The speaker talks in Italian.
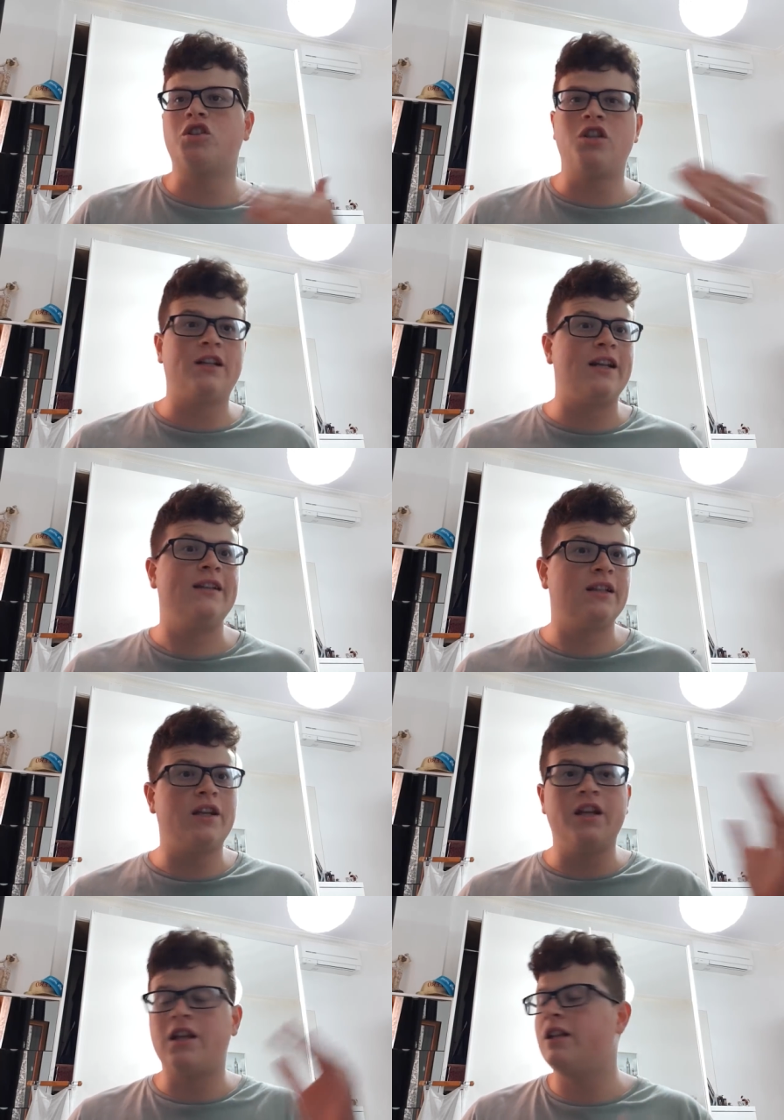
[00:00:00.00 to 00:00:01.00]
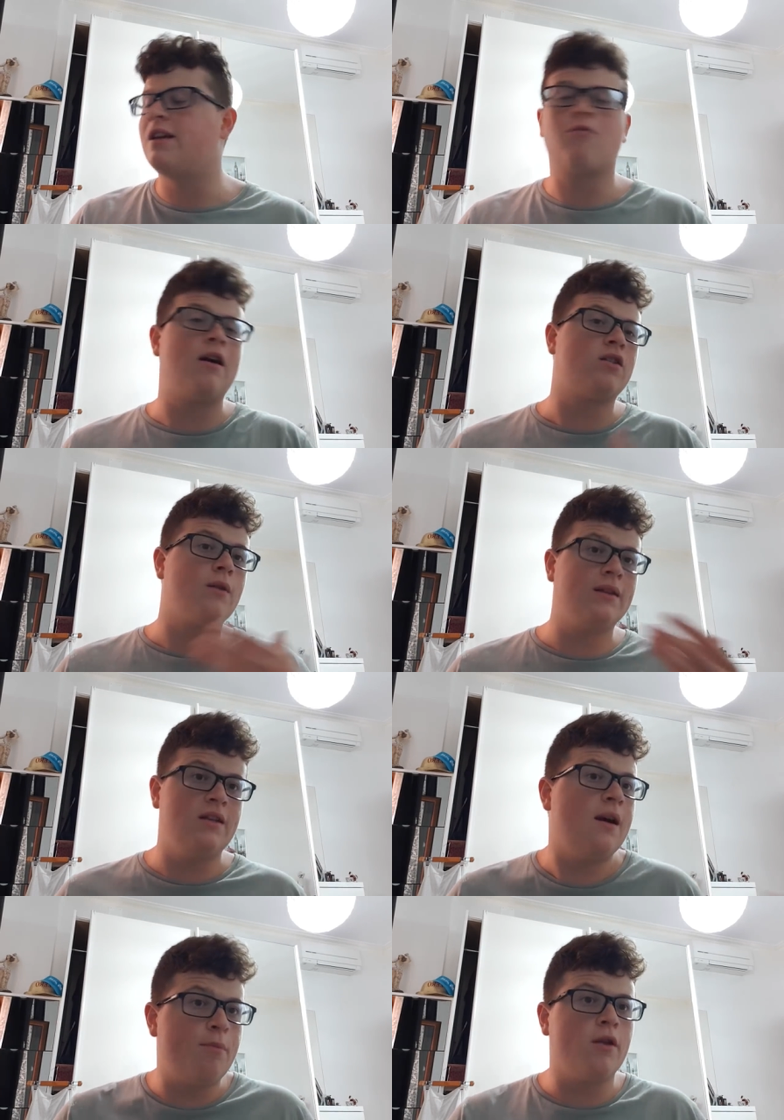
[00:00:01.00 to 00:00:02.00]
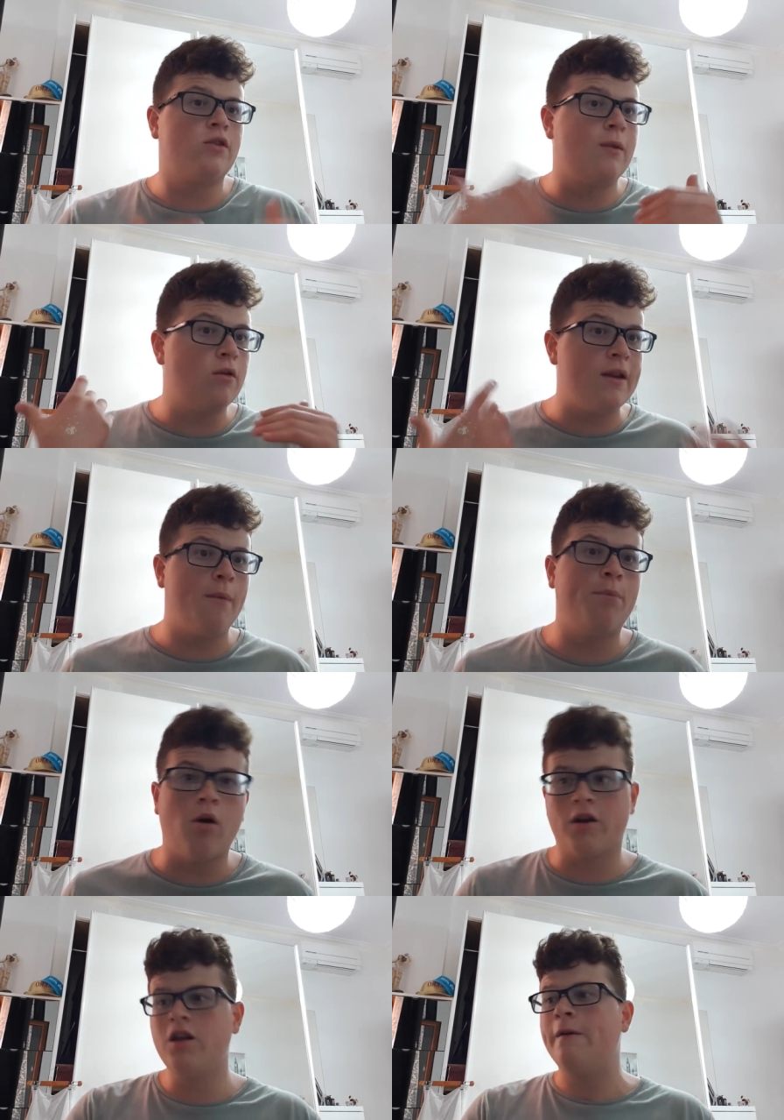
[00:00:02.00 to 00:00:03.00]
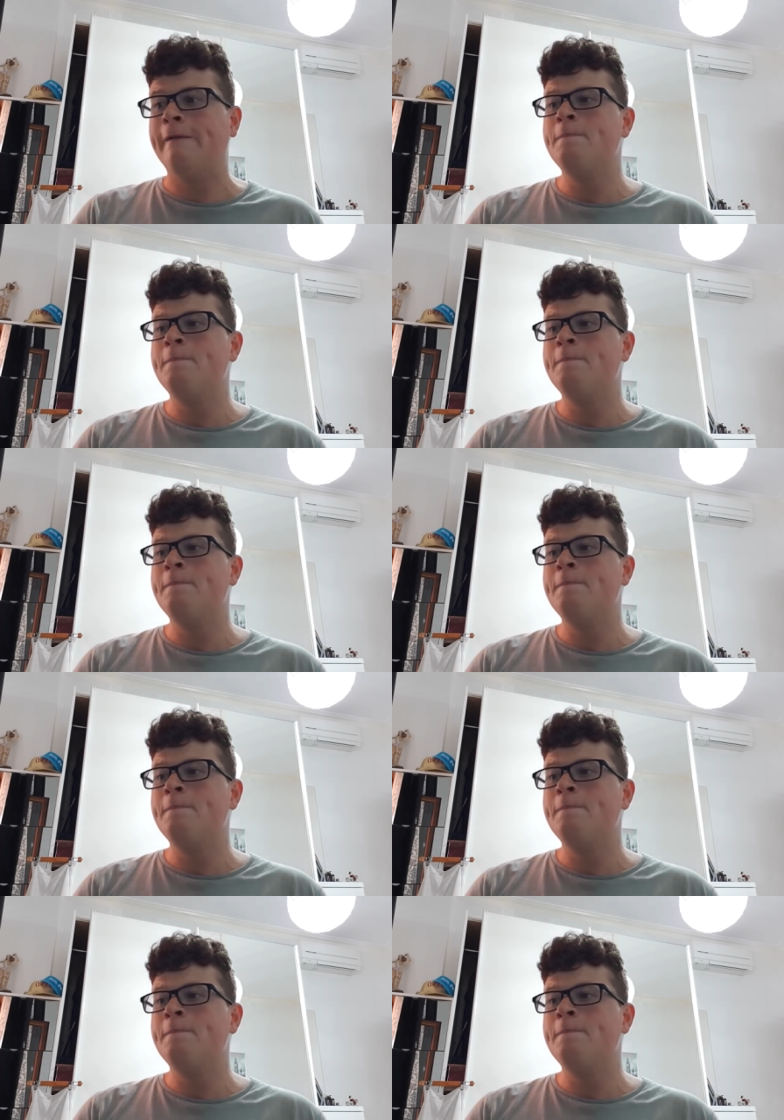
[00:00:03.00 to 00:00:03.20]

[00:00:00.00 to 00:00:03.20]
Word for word: so se ce ne ha 33, 34, quanti ne ha, però insomma non ne ha pochi.